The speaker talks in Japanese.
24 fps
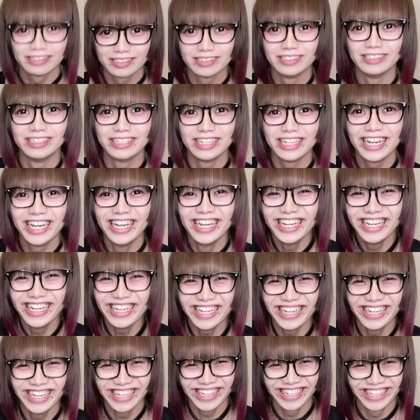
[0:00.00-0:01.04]
う
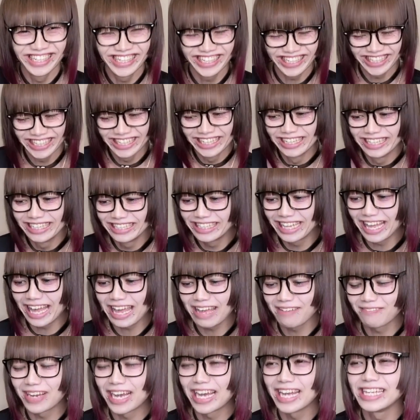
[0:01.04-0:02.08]
ん
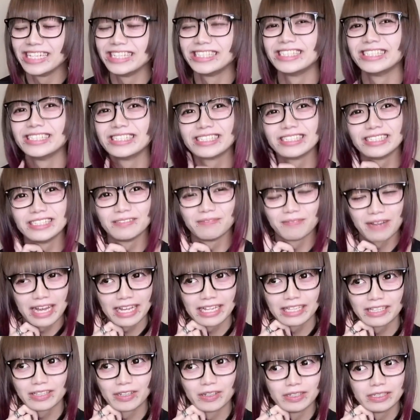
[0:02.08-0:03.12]
で、まあ、編集する
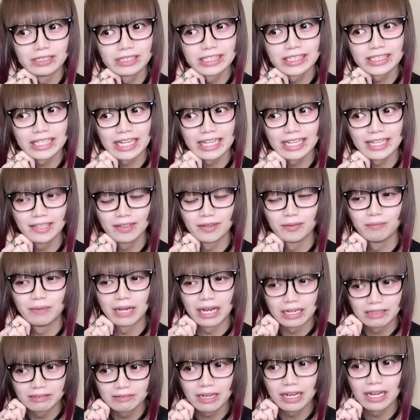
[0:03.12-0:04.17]
前とした日の
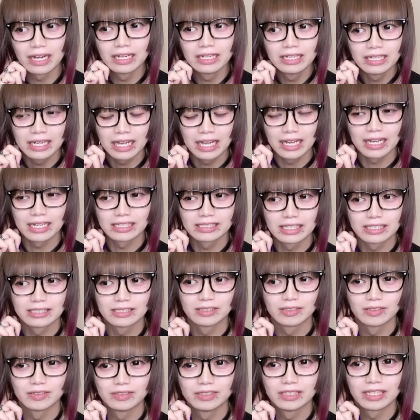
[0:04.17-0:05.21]
晩は欠かさ
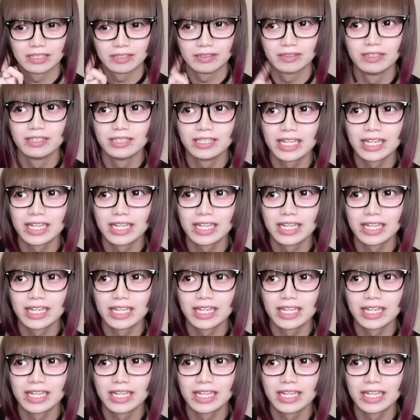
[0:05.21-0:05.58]
ず飲んでる。